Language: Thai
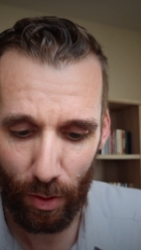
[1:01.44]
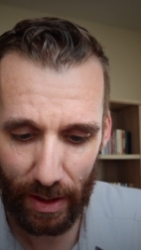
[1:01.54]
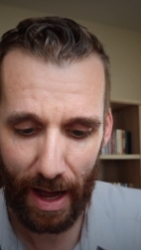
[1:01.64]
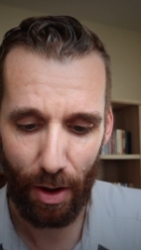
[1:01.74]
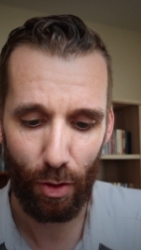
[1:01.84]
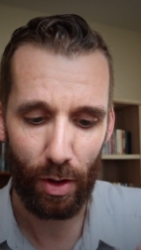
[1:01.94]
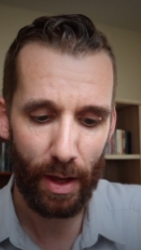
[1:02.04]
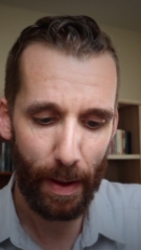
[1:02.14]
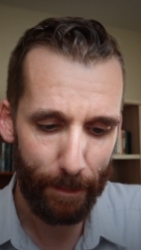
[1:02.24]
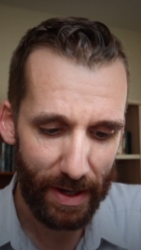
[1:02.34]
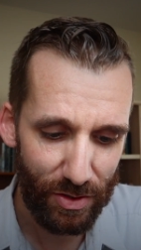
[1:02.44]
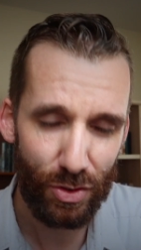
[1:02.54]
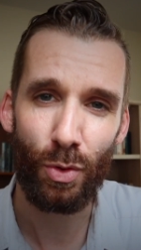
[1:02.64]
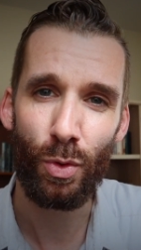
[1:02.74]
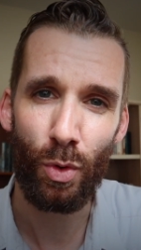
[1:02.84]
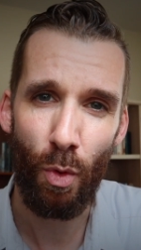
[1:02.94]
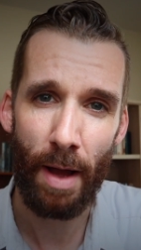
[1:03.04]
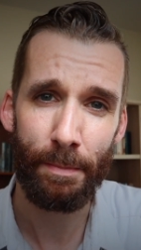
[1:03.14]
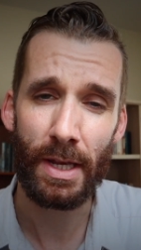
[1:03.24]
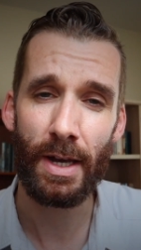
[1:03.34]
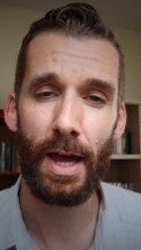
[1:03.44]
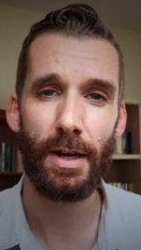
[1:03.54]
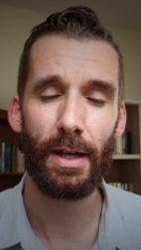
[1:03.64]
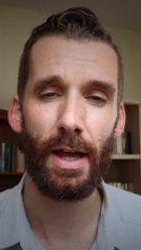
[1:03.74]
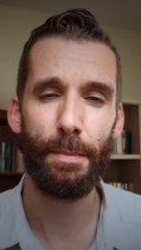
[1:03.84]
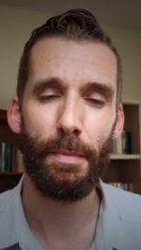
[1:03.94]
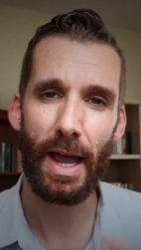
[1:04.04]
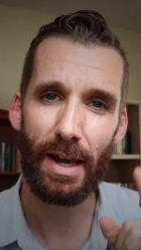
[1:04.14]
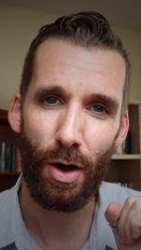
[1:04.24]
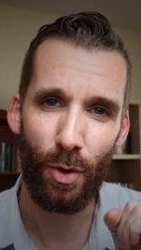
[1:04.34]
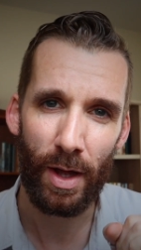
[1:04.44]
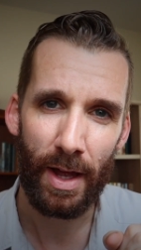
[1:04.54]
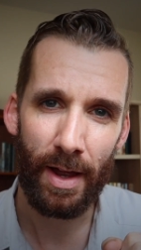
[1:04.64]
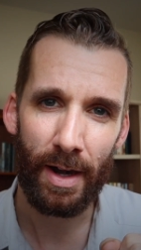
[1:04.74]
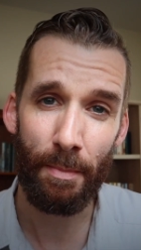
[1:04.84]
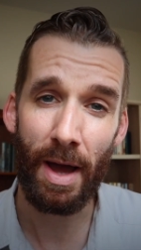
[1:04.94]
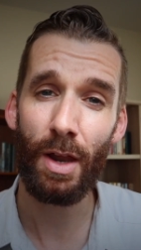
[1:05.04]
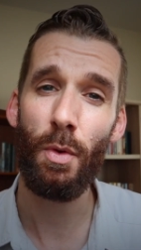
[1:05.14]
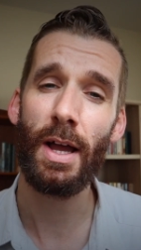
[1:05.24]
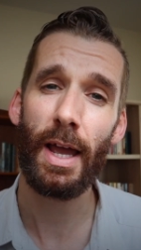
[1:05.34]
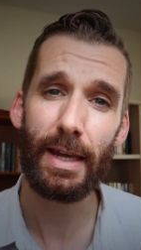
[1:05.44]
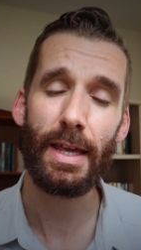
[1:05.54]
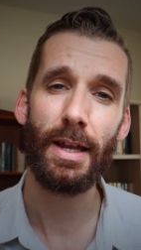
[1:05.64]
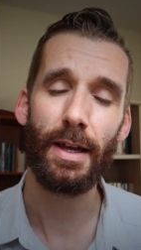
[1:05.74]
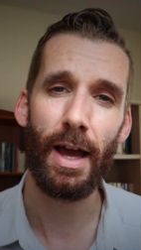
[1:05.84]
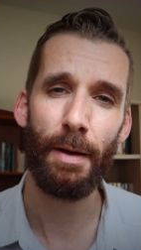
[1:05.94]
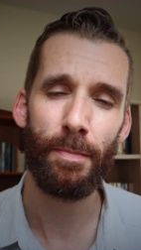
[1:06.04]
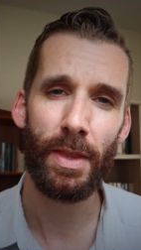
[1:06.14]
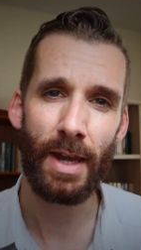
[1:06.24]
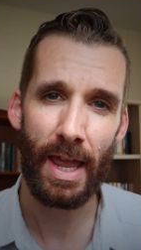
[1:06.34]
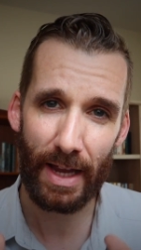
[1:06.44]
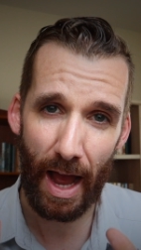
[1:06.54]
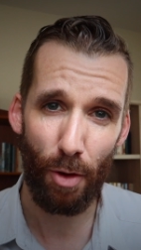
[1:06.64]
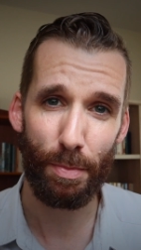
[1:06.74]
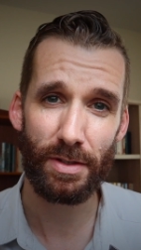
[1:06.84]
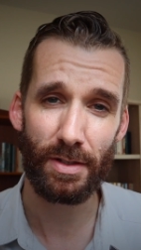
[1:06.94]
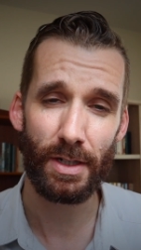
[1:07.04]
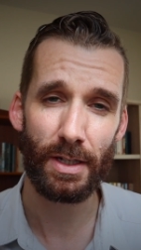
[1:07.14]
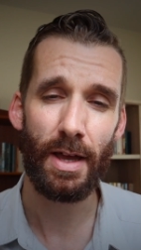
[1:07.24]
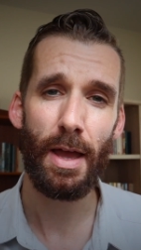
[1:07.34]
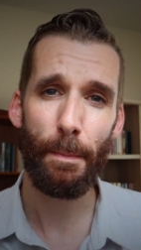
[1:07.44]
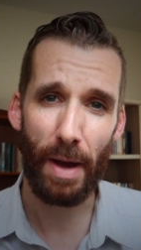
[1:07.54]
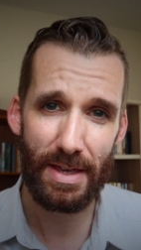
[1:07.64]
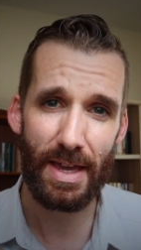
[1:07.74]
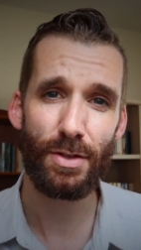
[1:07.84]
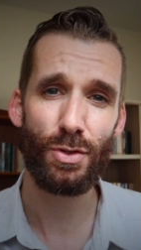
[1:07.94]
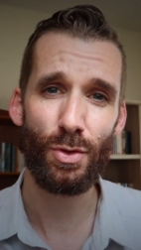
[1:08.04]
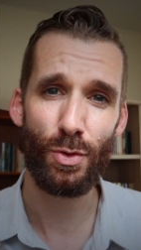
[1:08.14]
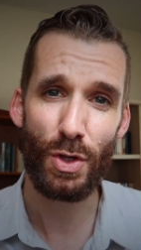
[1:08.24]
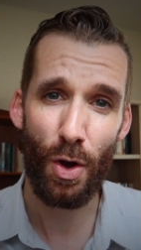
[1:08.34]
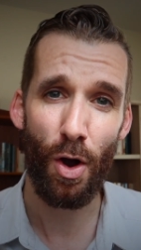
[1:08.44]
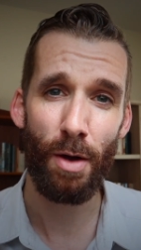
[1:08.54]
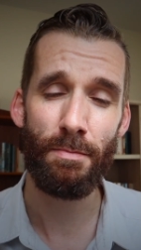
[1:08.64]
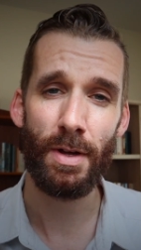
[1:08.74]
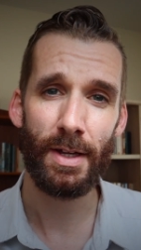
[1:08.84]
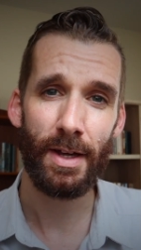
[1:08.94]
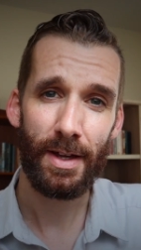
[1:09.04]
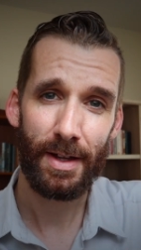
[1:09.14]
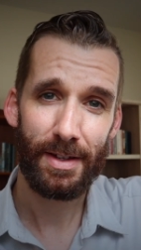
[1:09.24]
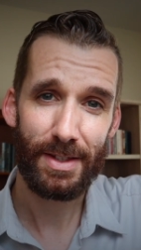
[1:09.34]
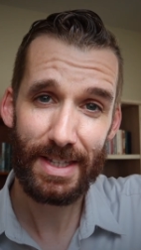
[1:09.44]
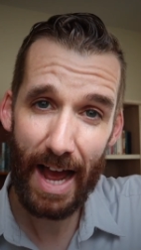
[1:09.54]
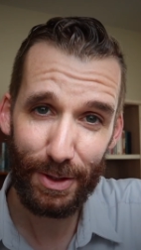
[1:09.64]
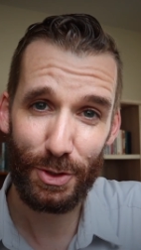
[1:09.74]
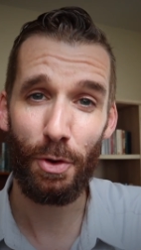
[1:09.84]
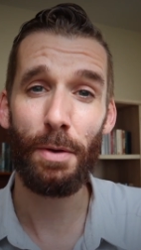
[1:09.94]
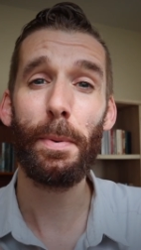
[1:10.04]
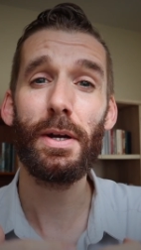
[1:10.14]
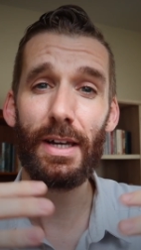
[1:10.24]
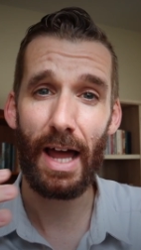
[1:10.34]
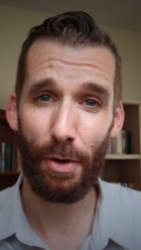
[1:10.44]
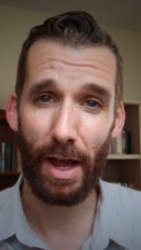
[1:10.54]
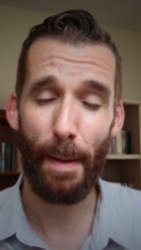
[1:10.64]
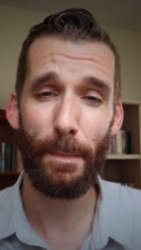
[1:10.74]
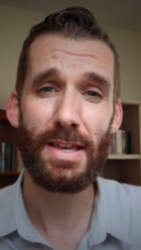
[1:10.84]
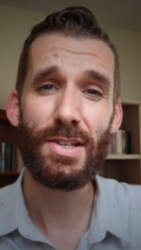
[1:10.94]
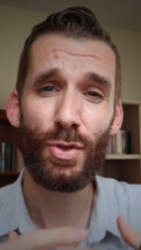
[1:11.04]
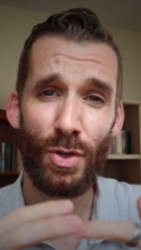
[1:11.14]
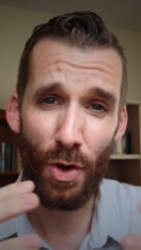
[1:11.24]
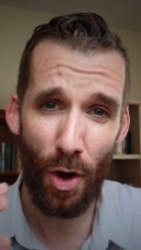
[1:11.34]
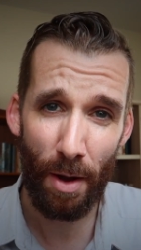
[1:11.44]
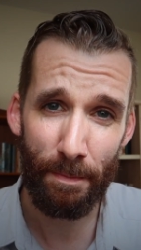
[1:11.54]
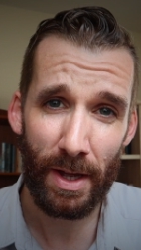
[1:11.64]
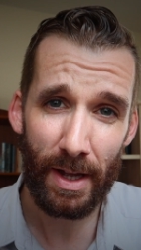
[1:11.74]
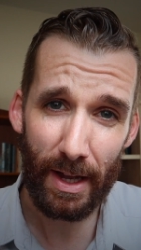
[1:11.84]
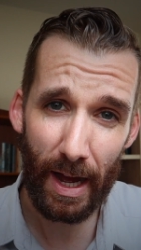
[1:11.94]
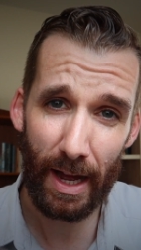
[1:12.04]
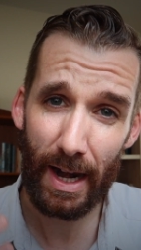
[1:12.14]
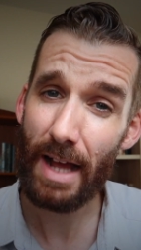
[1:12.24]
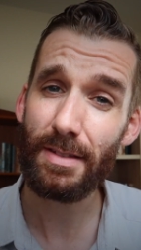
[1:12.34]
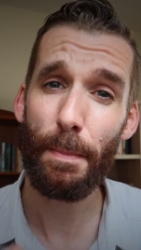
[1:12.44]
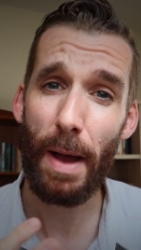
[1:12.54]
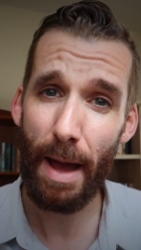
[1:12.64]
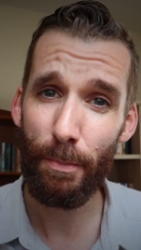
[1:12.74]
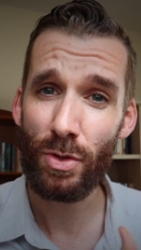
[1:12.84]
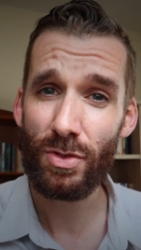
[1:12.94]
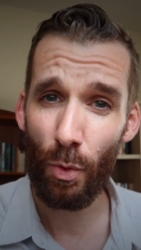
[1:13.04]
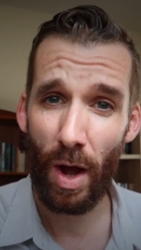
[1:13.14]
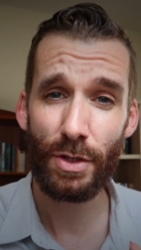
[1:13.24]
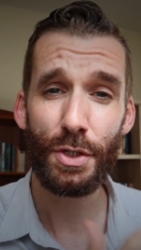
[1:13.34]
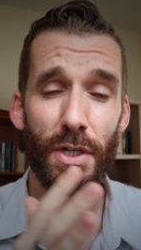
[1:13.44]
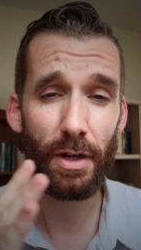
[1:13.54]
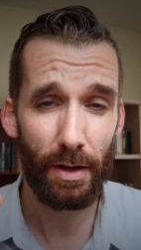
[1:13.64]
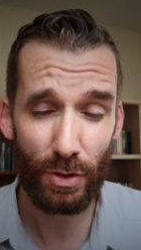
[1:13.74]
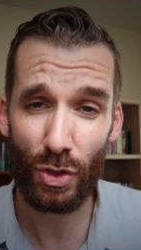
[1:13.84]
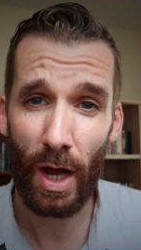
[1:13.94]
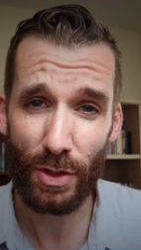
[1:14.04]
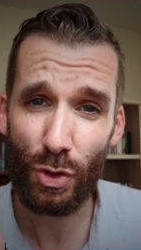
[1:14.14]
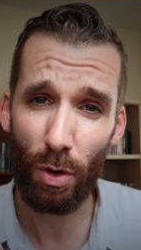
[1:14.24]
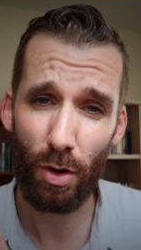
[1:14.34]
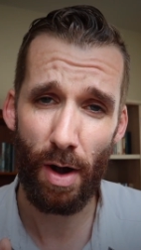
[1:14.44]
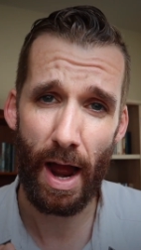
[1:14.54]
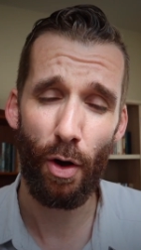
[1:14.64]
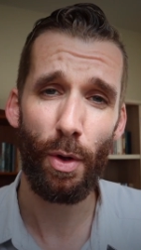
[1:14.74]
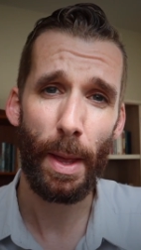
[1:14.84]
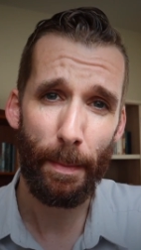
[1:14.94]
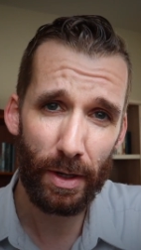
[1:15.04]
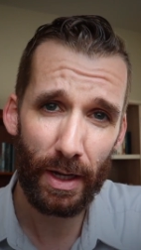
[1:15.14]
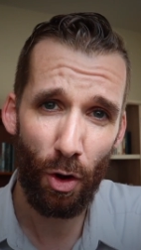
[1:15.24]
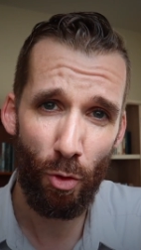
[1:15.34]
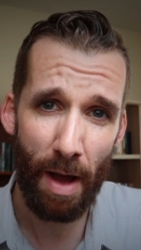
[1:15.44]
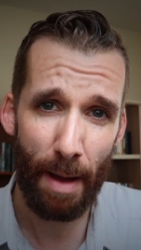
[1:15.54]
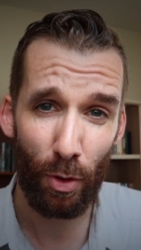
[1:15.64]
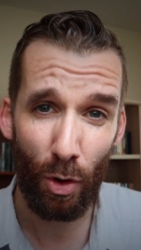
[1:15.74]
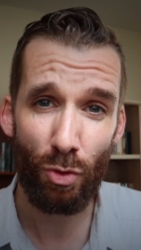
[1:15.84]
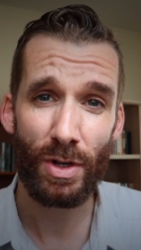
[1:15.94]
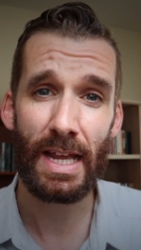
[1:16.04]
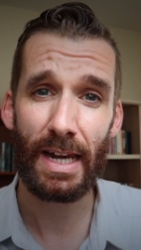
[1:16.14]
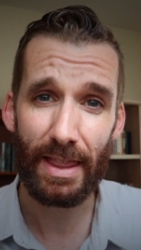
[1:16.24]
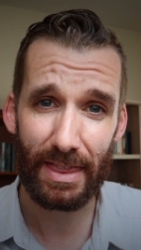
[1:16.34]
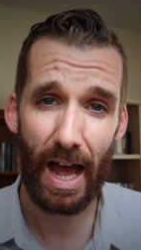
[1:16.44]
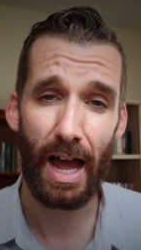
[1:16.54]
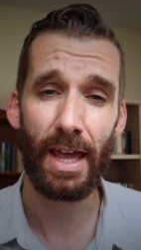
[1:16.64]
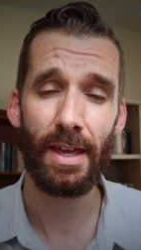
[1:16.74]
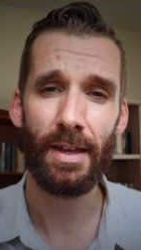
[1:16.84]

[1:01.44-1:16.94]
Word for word: คนเราไปสู่ความพินาศนะครับ ให้เราระมัดระวังให้ดีนะครับ ในข่าวประเสริฐ พระเยซูยอมยากจนเพื่อเรานะครับ พระเยซูยอมละสภาพบนสวรรค์เชื่อชั่วคราว เพื่อลงมาบนโลกนี้และตาย